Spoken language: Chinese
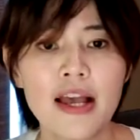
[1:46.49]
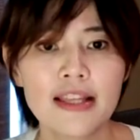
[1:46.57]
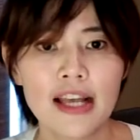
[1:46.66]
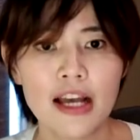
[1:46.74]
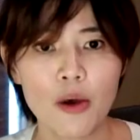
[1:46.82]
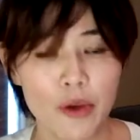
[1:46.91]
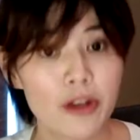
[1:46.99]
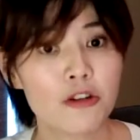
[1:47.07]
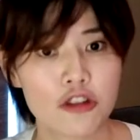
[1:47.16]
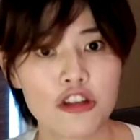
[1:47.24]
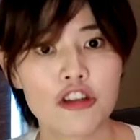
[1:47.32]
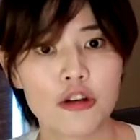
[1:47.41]
那我有
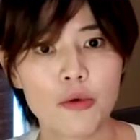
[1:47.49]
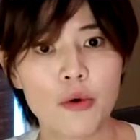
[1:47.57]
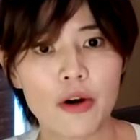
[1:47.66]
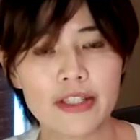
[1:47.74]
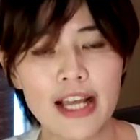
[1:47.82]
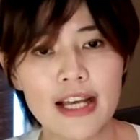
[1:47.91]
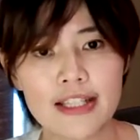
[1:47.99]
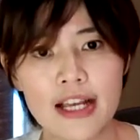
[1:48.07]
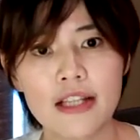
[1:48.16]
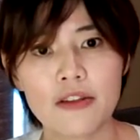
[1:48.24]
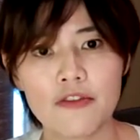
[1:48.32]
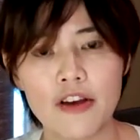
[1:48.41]
试过，那这
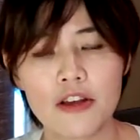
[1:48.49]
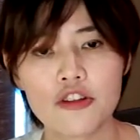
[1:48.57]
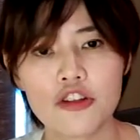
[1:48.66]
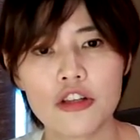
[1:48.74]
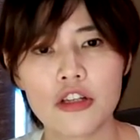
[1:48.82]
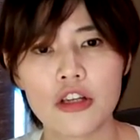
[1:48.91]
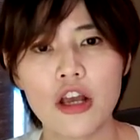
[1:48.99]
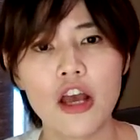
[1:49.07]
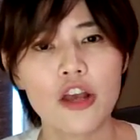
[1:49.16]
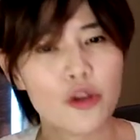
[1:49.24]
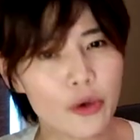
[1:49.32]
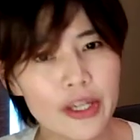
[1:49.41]
样的方式
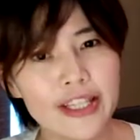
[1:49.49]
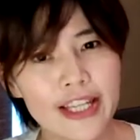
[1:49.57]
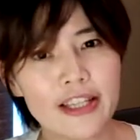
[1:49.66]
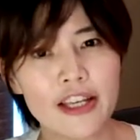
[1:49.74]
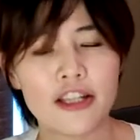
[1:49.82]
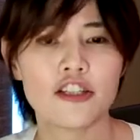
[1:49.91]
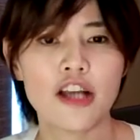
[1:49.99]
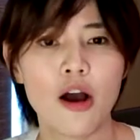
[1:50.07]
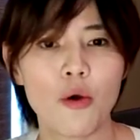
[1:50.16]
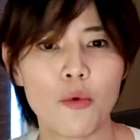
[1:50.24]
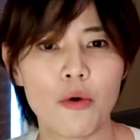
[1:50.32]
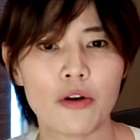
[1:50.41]
有一点点的效
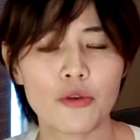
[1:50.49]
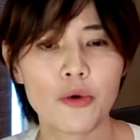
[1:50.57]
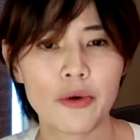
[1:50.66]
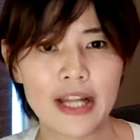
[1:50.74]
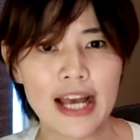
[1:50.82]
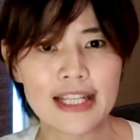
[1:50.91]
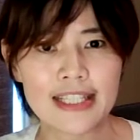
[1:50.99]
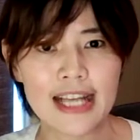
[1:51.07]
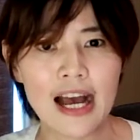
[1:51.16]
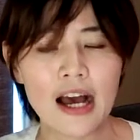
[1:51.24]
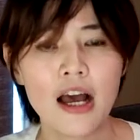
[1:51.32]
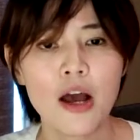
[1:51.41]
果，对我来
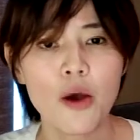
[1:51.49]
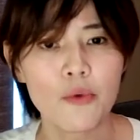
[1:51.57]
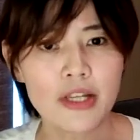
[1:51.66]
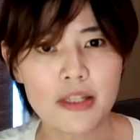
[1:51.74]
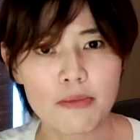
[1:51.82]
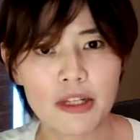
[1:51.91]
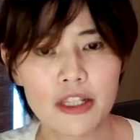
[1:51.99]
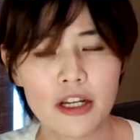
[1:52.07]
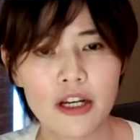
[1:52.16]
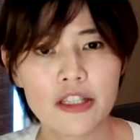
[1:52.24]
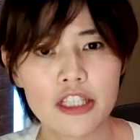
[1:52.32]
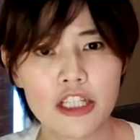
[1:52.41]
讲，为什么
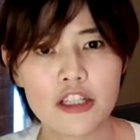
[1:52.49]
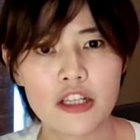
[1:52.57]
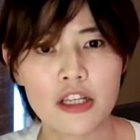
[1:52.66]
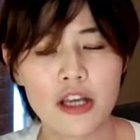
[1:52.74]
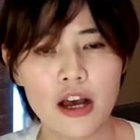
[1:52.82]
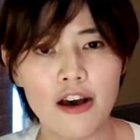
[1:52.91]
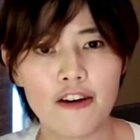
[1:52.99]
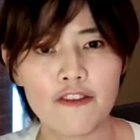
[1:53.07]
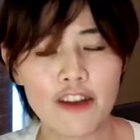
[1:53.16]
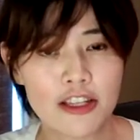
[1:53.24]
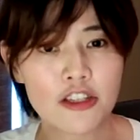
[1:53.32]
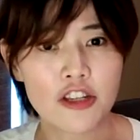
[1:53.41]
呢？其实呃，
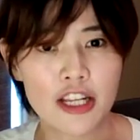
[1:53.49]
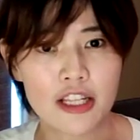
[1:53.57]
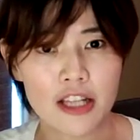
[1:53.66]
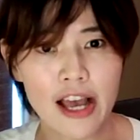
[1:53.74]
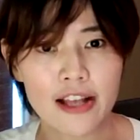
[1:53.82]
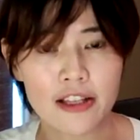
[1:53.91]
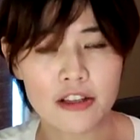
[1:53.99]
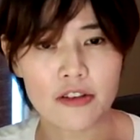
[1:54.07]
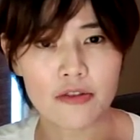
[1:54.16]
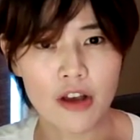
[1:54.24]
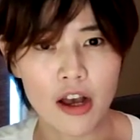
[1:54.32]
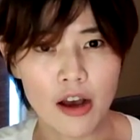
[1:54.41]
凡士林它的
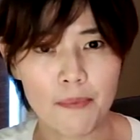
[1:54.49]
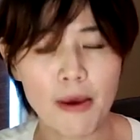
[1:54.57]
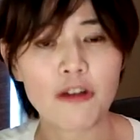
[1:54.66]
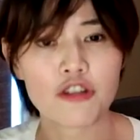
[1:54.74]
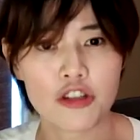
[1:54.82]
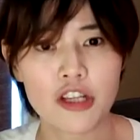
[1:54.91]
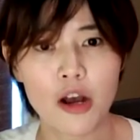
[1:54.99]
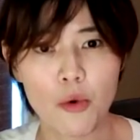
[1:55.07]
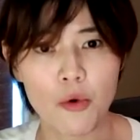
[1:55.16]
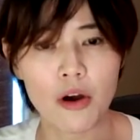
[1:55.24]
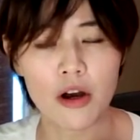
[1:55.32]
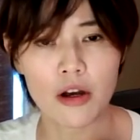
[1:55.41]
呃保湿效
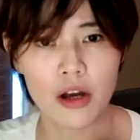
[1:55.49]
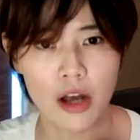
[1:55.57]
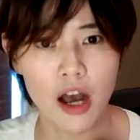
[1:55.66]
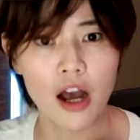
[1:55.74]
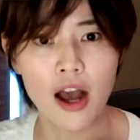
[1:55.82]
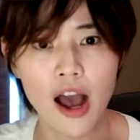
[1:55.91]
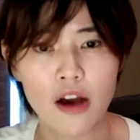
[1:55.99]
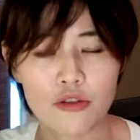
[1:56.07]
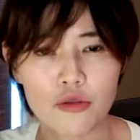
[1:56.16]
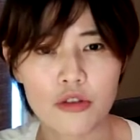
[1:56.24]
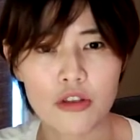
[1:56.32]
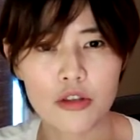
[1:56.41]
果很好，
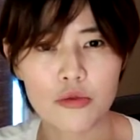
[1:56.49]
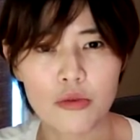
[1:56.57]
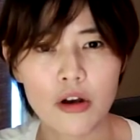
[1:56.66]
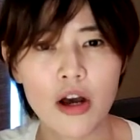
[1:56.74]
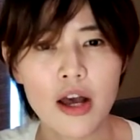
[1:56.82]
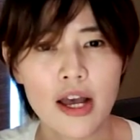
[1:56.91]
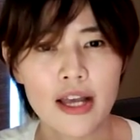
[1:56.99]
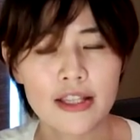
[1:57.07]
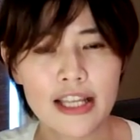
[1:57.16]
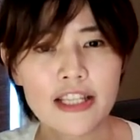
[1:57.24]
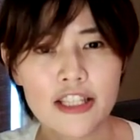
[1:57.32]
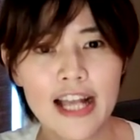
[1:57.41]
就是说，
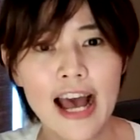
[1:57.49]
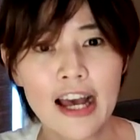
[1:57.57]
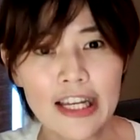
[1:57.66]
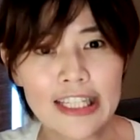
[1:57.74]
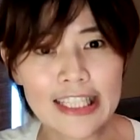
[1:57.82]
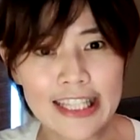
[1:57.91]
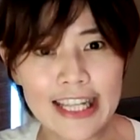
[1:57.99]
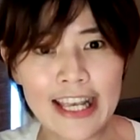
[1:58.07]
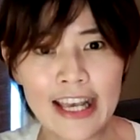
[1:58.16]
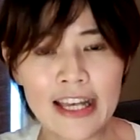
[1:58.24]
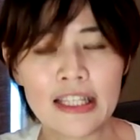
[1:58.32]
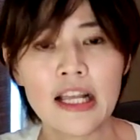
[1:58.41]
但是它很
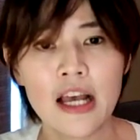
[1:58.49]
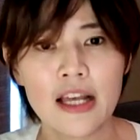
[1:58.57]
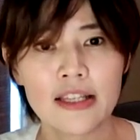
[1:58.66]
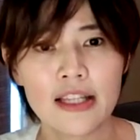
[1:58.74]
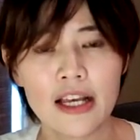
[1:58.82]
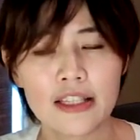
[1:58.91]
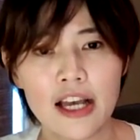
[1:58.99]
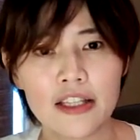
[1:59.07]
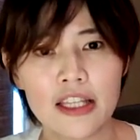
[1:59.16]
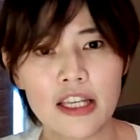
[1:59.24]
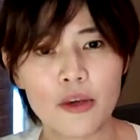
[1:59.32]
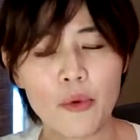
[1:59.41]
黏。那当
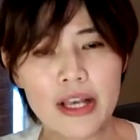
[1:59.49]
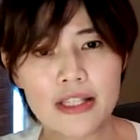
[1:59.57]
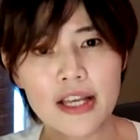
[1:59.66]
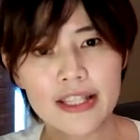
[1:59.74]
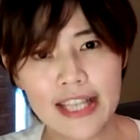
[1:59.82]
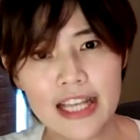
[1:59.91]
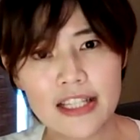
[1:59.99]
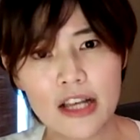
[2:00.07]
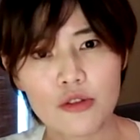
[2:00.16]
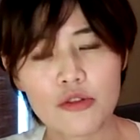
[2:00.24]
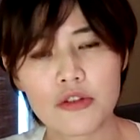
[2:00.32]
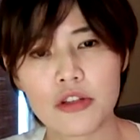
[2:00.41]
你晚上戴上
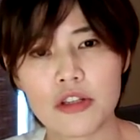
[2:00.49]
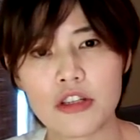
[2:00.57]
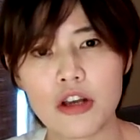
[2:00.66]
去的时